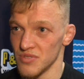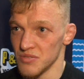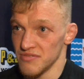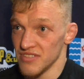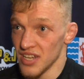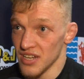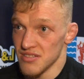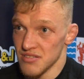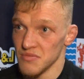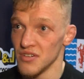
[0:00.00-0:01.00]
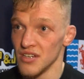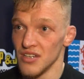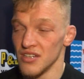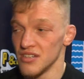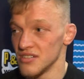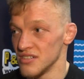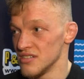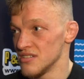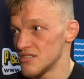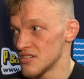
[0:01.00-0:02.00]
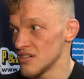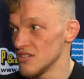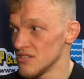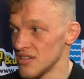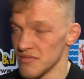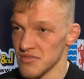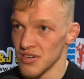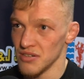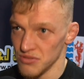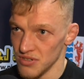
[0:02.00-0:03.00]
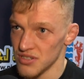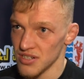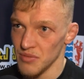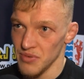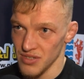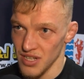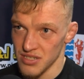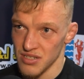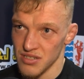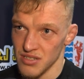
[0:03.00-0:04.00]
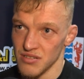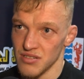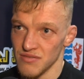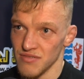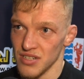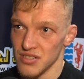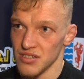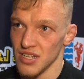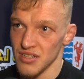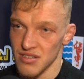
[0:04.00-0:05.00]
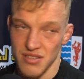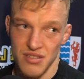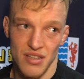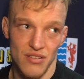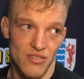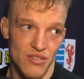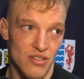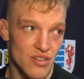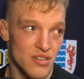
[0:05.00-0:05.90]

żeby wygrać z nim i czy go, nie wiem, znokautujesz, czy go poddasz, czy, czy walczysz na decyzję, no to